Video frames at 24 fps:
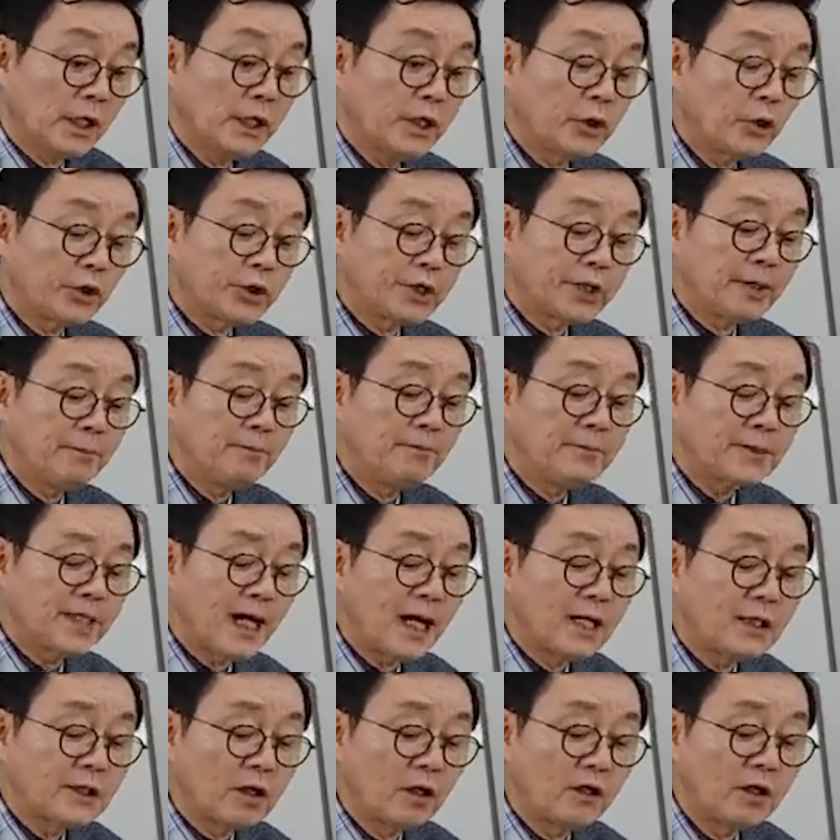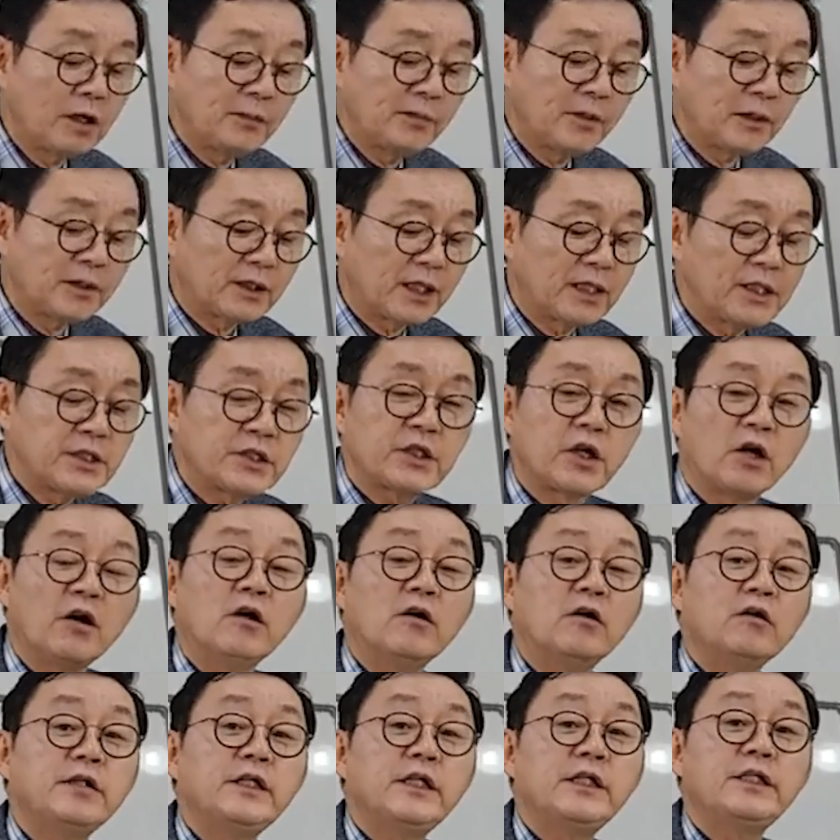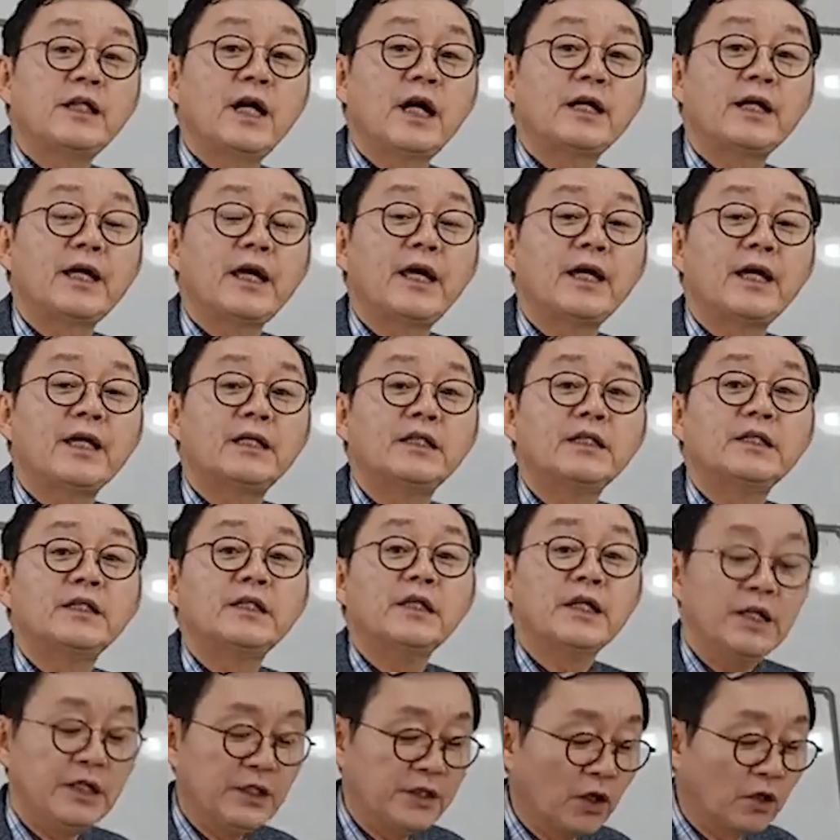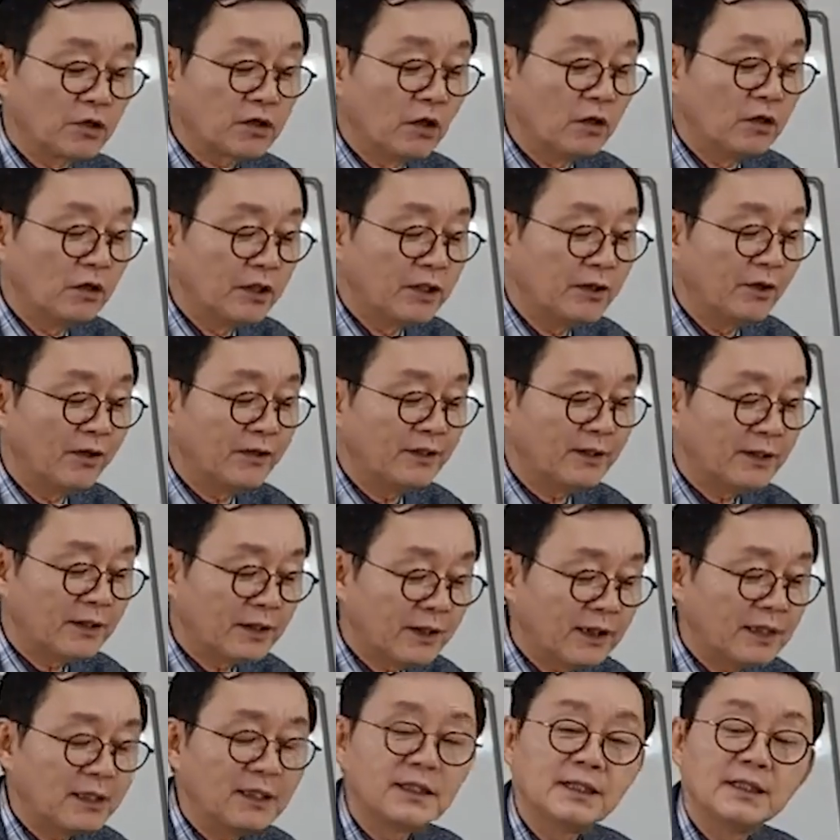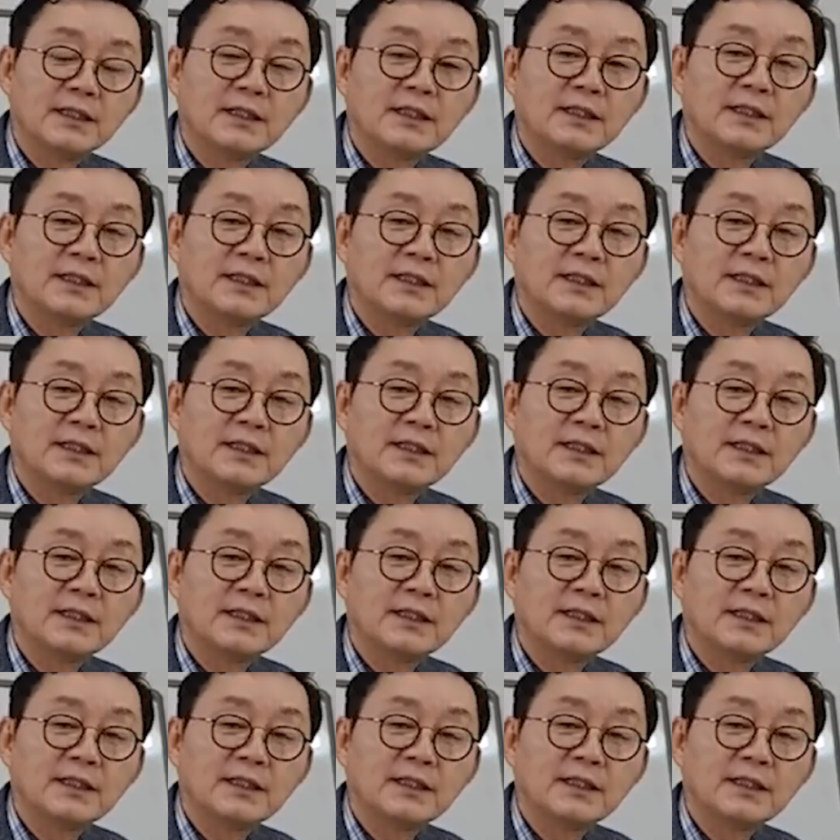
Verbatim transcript: 그리고 심상정을 비롯한 정의당의 그 여성 의원들.